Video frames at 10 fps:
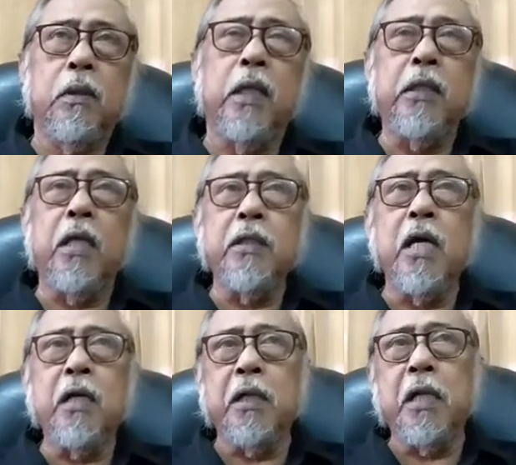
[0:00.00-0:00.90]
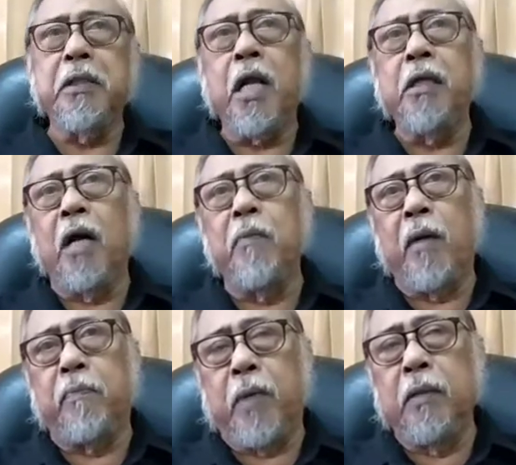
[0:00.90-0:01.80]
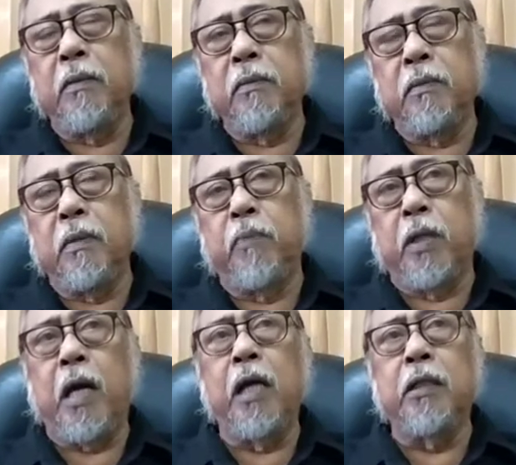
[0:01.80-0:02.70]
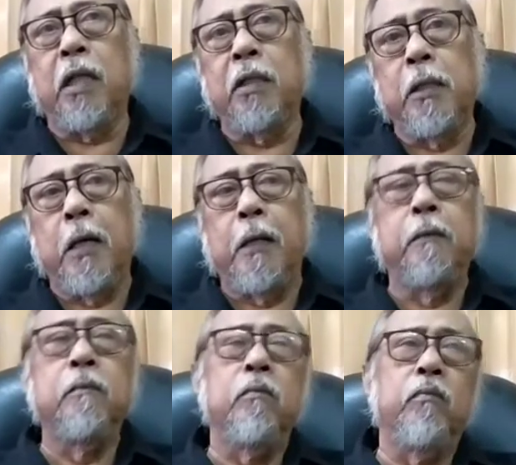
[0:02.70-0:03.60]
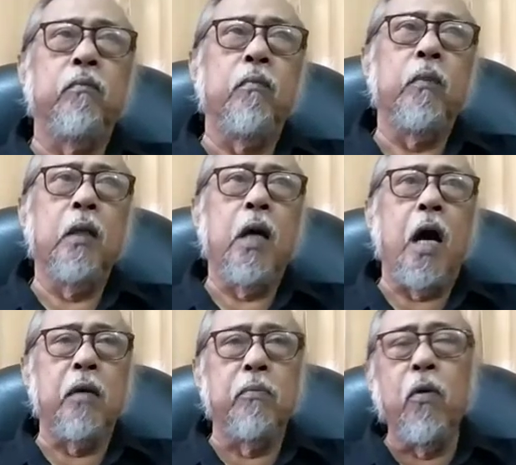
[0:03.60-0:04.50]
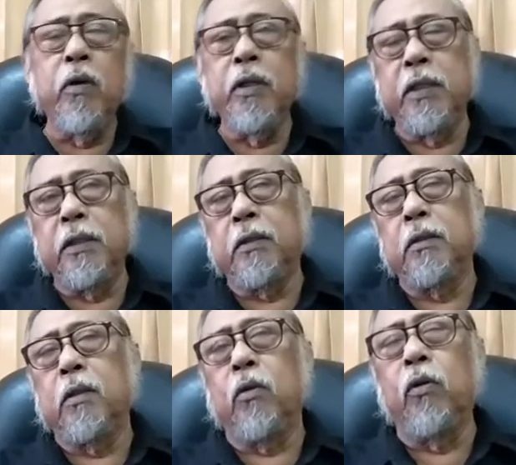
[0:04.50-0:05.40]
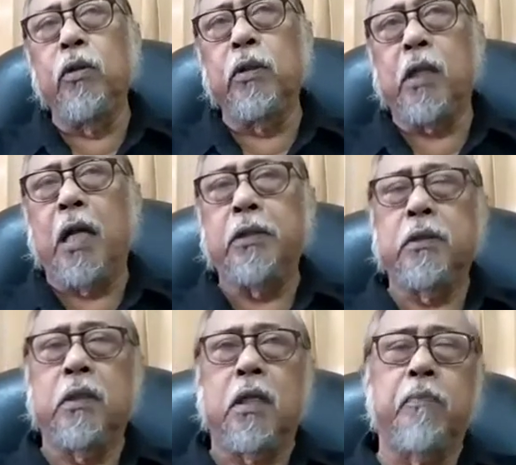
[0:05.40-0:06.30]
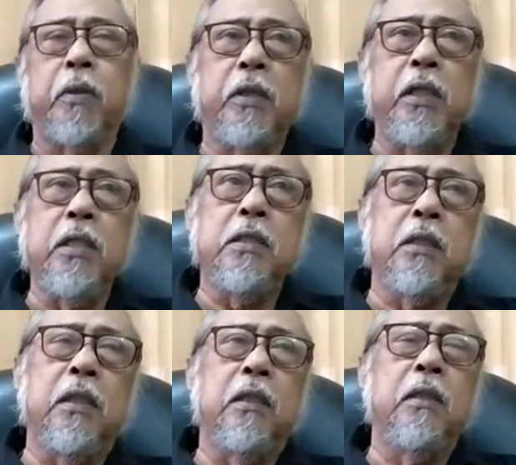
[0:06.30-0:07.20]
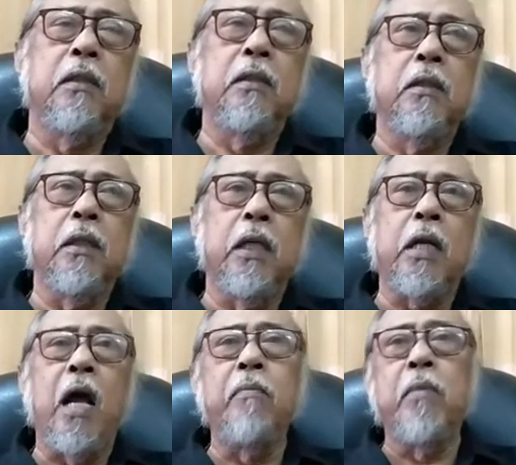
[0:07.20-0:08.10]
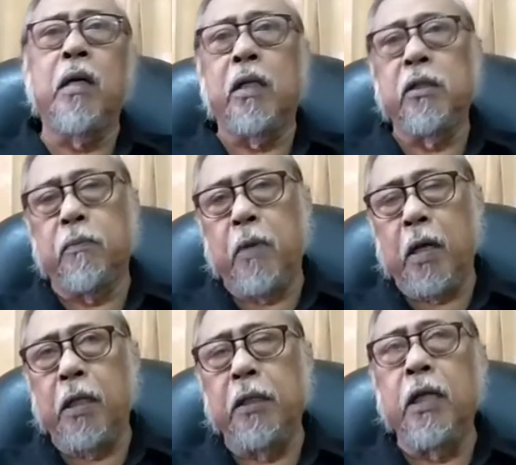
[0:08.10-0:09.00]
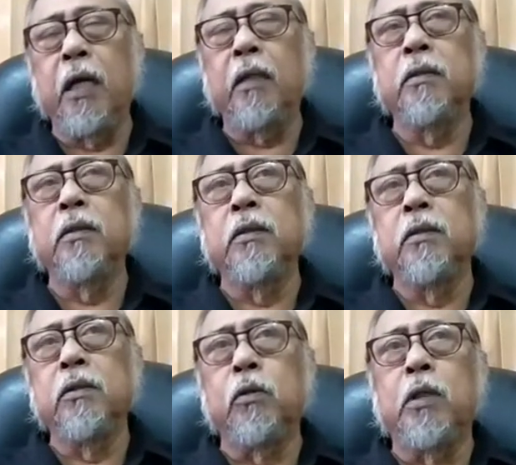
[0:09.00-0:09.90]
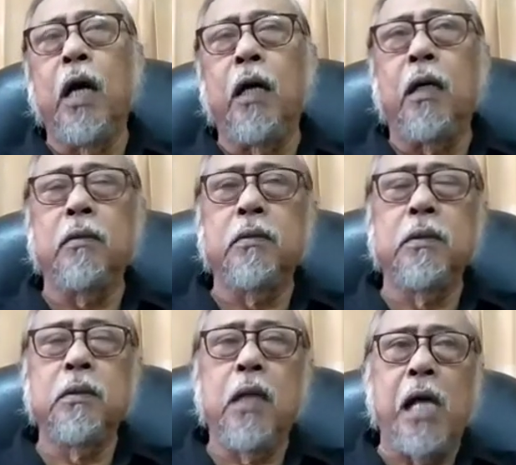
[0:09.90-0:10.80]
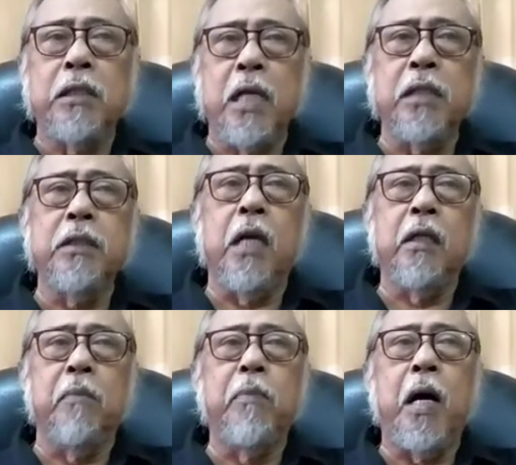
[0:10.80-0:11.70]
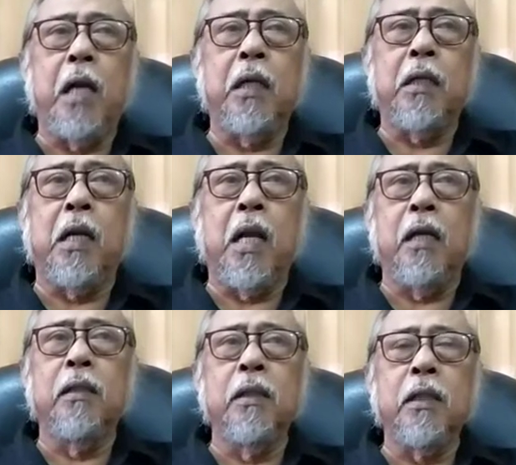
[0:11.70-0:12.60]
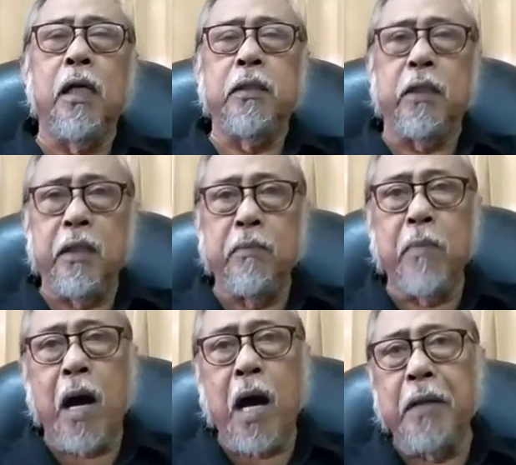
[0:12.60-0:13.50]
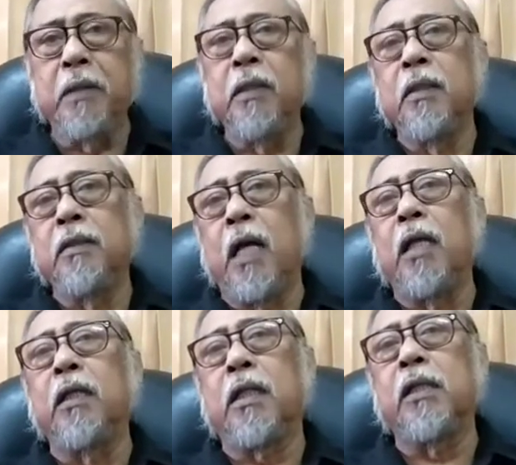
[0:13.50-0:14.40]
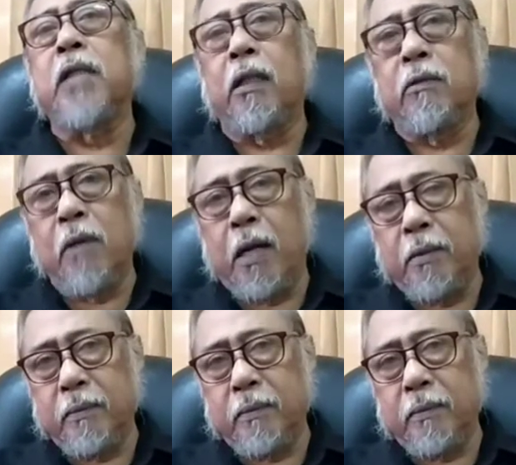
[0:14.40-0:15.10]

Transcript: kriteria-kriteria yang mapan berkaitan dengan harmonis, kontras, repetisi, irama dan sebagainya. Juga asas yang dikembangkan adalah keseimbangan dan kesatuan.